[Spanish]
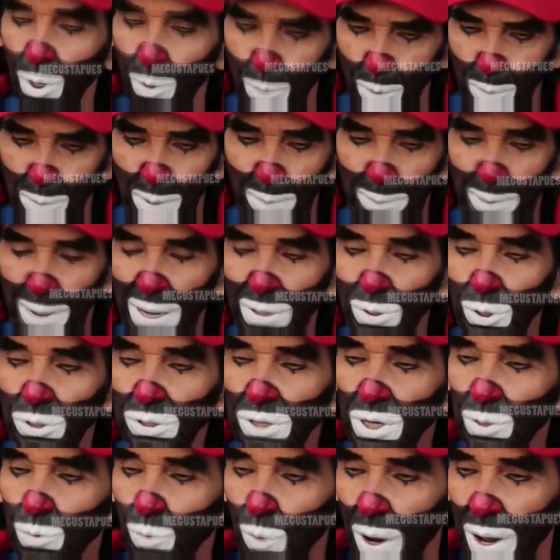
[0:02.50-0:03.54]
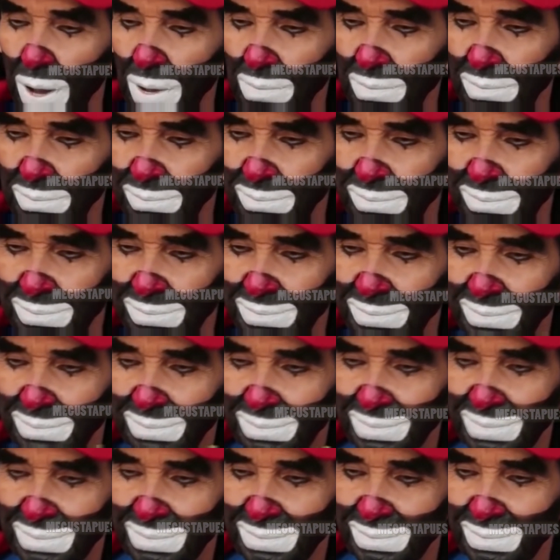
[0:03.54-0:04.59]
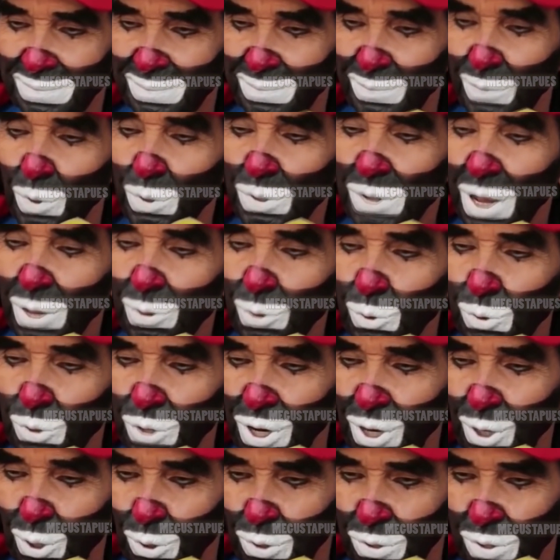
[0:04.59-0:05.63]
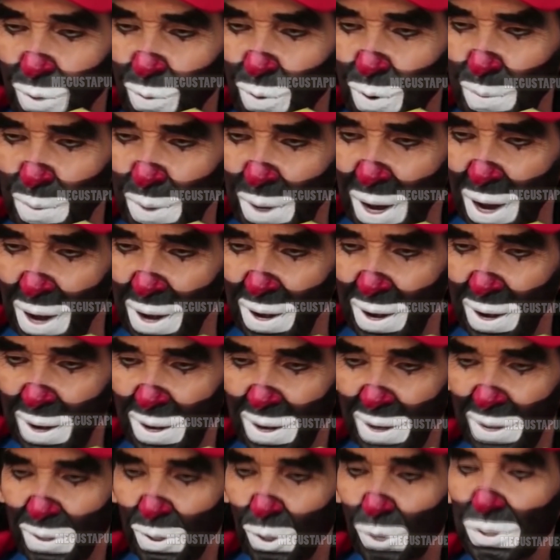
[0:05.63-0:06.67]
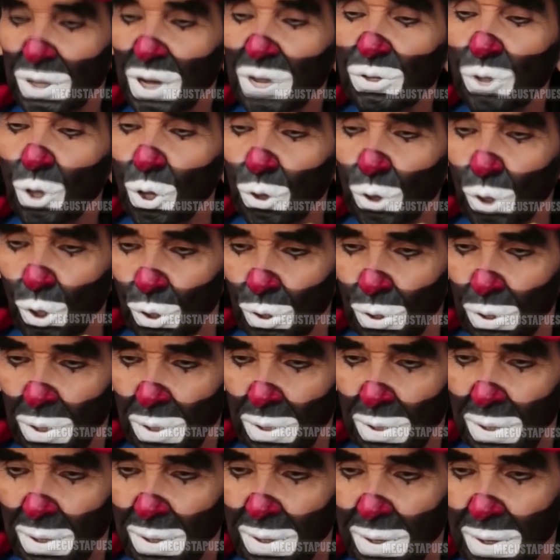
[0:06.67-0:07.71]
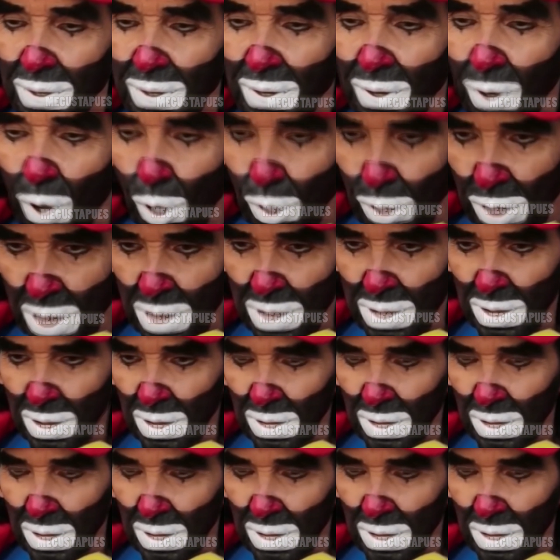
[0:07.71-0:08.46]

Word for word: como papá, no seas güey. Busca a tus hijos, Luis Miguel. No seas tonto. ¿Ok?